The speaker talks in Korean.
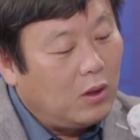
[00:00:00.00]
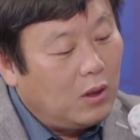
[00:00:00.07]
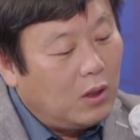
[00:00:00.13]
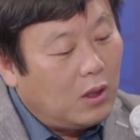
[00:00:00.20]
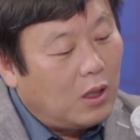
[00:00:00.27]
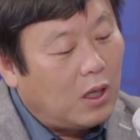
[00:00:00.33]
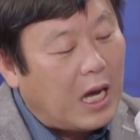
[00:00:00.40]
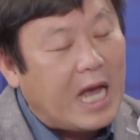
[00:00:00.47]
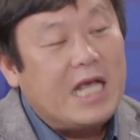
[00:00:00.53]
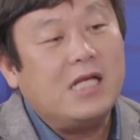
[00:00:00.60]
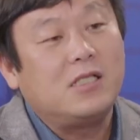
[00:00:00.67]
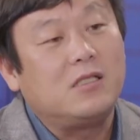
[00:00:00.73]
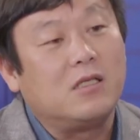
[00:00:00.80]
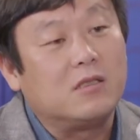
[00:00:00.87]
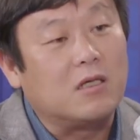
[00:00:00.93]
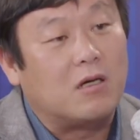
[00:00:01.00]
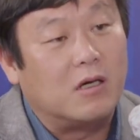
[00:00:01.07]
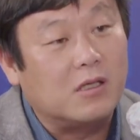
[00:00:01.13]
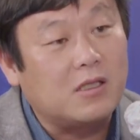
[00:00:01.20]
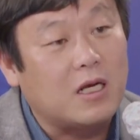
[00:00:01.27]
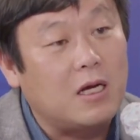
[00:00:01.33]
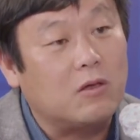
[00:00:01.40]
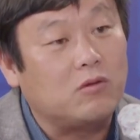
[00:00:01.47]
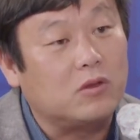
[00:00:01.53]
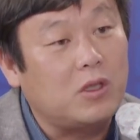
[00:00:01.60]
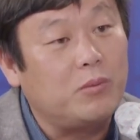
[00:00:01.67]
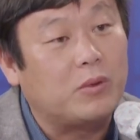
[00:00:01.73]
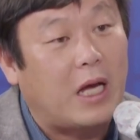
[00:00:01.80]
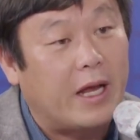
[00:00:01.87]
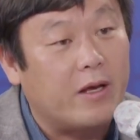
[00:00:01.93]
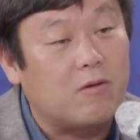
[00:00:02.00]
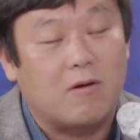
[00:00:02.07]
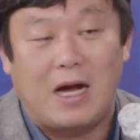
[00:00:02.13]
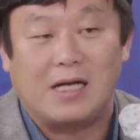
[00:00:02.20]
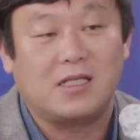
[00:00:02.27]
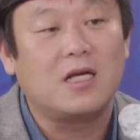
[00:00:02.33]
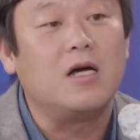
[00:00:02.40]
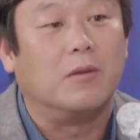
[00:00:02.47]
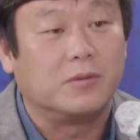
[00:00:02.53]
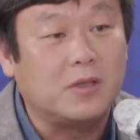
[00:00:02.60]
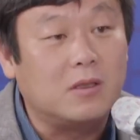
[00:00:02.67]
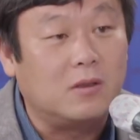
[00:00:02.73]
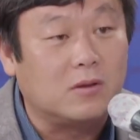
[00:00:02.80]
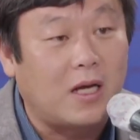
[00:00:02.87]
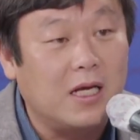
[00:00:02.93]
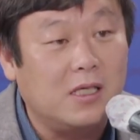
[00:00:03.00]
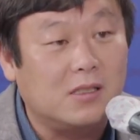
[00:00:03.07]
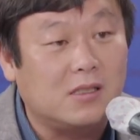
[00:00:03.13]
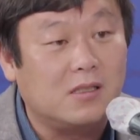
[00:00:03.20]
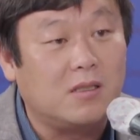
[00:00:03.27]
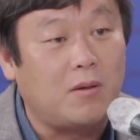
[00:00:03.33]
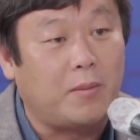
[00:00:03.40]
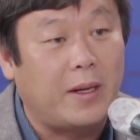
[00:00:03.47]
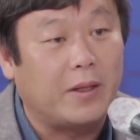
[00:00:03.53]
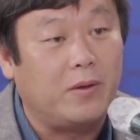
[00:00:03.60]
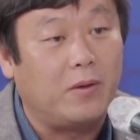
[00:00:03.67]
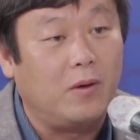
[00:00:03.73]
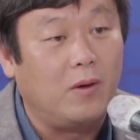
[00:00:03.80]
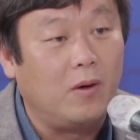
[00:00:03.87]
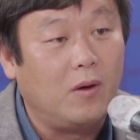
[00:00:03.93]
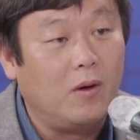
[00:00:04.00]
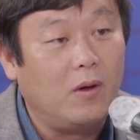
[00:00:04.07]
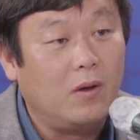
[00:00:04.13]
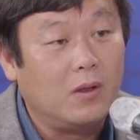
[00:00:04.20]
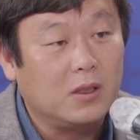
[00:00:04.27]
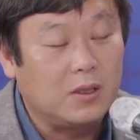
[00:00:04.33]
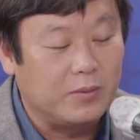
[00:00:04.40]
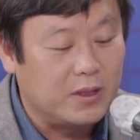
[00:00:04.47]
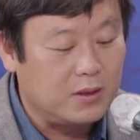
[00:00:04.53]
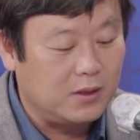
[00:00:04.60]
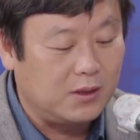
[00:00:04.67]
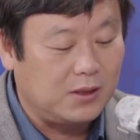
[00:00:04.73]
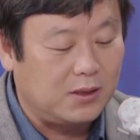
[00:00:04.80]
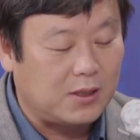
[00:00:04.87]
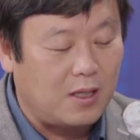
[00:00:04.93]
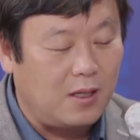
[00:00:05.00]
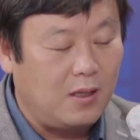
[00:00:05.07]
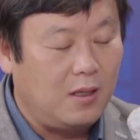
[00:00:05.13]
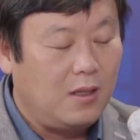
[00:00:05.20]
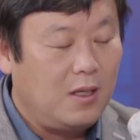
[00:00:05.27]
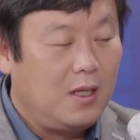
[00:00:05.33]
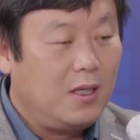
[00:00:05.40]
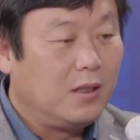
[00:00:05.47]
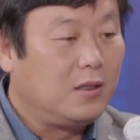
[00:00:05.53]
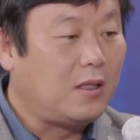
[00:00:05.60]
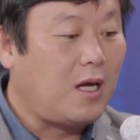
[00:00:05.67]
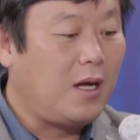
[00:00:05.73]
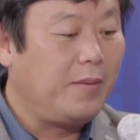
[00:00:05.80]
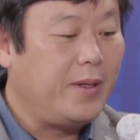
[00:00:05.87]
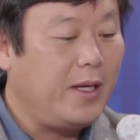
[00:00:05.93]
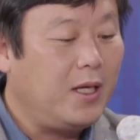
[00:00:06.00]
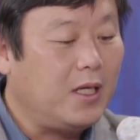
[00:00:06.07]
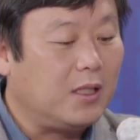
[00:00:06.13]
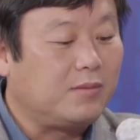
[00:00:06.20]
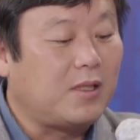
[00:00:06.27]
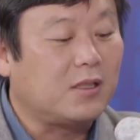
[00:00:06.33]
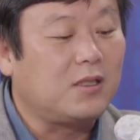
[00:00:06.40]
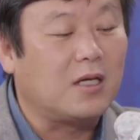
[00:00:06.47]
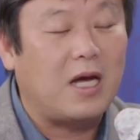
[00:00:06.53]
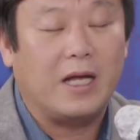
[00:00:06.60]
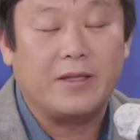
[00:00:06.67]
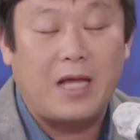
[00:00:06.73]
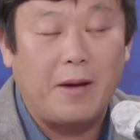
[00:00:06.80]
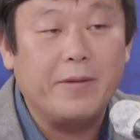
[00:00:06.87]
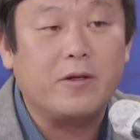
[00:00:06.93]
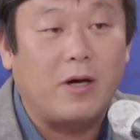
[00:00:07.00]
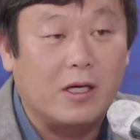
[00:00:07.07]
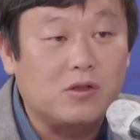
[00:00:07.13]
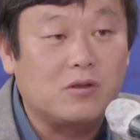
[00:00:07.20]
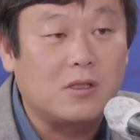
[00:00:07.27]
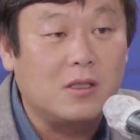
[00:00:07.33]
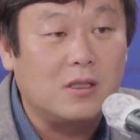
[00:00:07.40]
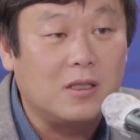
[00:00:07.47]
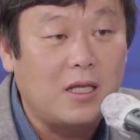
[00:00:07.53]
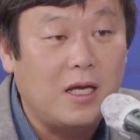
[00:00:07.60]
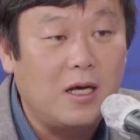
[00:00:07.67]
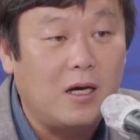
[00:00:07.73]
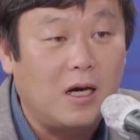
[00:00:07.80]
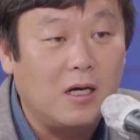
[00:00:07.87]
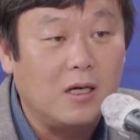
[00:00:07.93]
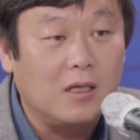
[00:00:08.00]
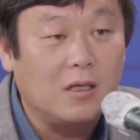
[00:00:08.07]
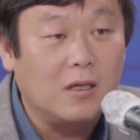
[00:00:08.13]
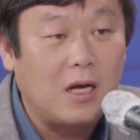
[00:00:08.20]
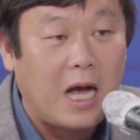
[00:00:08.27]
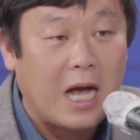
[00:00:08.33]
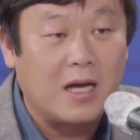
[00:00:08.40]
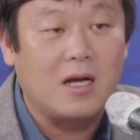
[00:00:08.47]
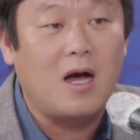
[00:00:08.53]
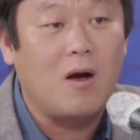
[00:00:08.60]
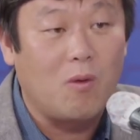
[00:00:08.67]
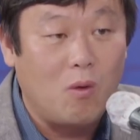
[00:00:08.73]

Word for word: 어, 하이힐 신어서 걸을 생각도 처음부터 안 했고 갈 생각 없었던 거죠. 하이힐 신는 것만 봐도 음. 김건희 씨가 그 다음에 리셉션 간 다음에도 갈 수 있었는데 안 가고